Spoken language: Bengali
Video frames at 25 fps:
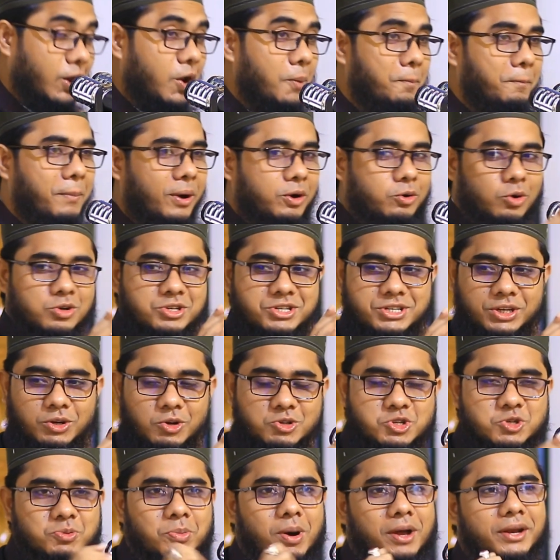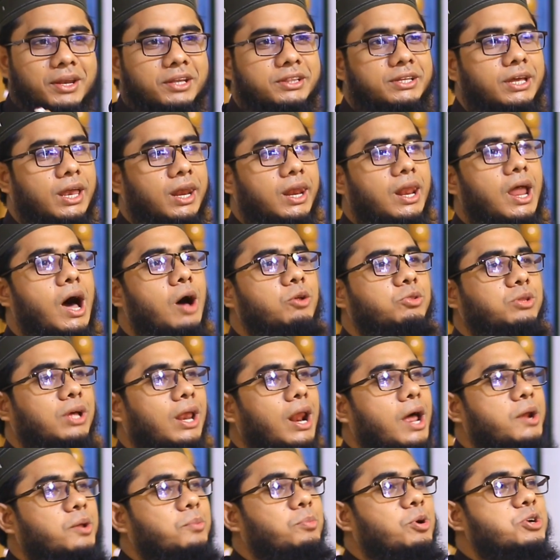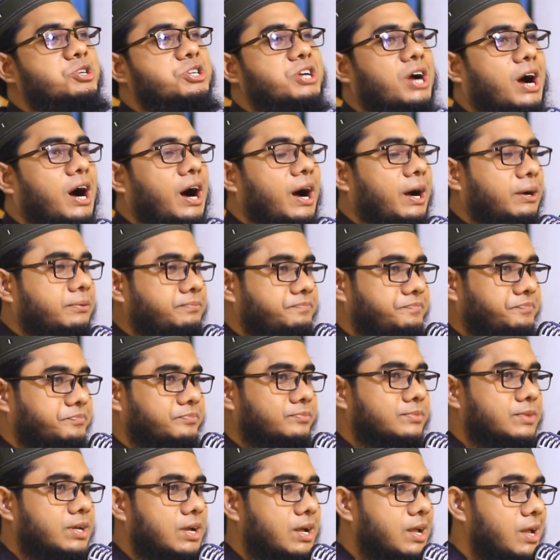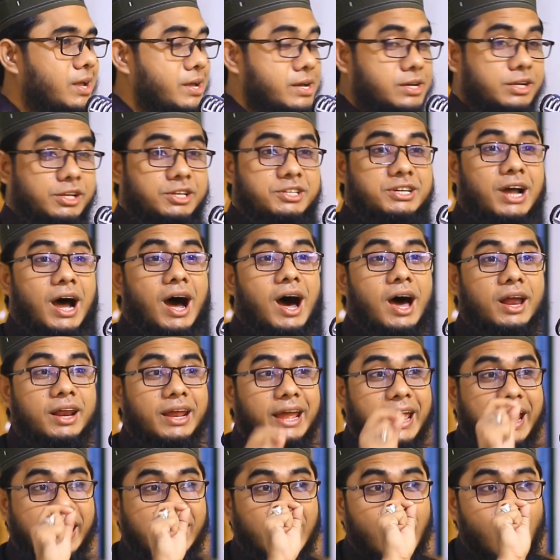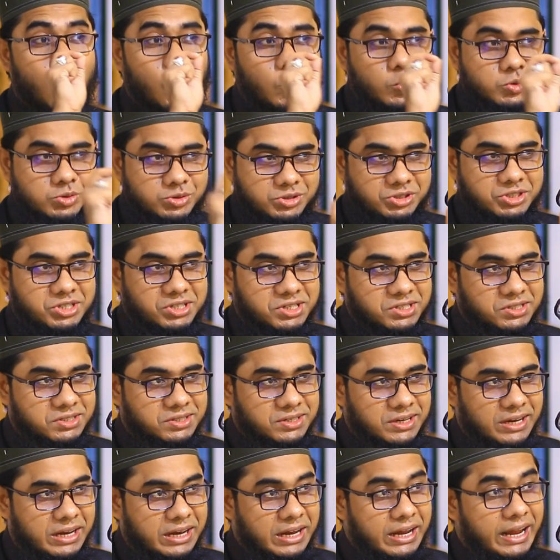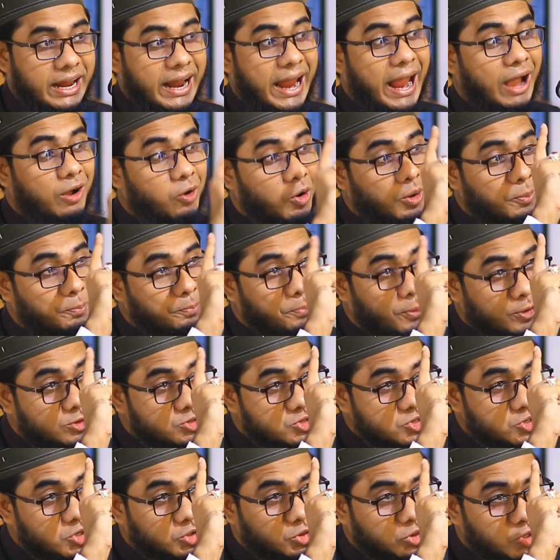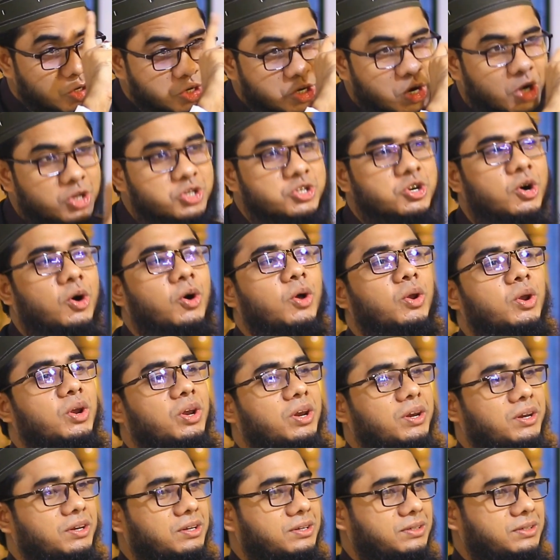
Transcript: আলম্বা করছেন উসমান নদী আল্লাহ তালান বসা যার অ্যাকাউন্ট এখন পর্যন্ত সচল